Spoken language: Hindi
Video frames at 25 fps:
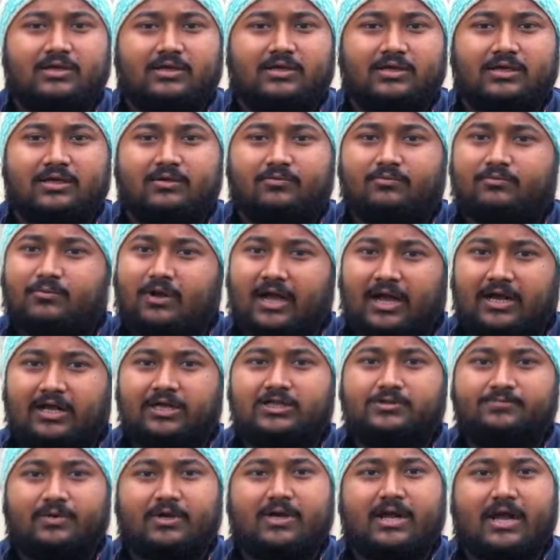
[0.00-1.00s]
कि
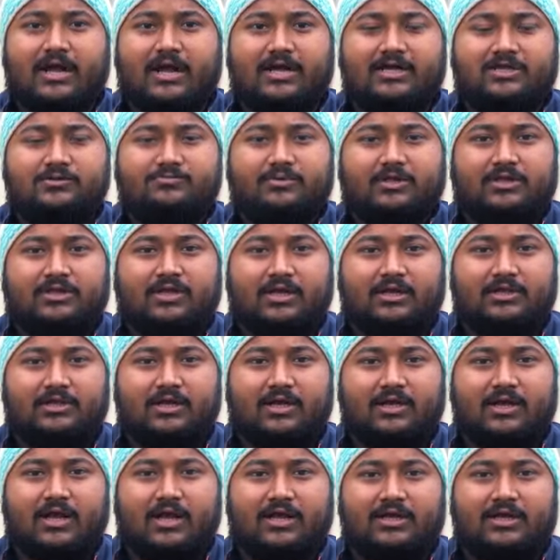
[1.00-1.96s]
कागज़ पे कागज़ बनता था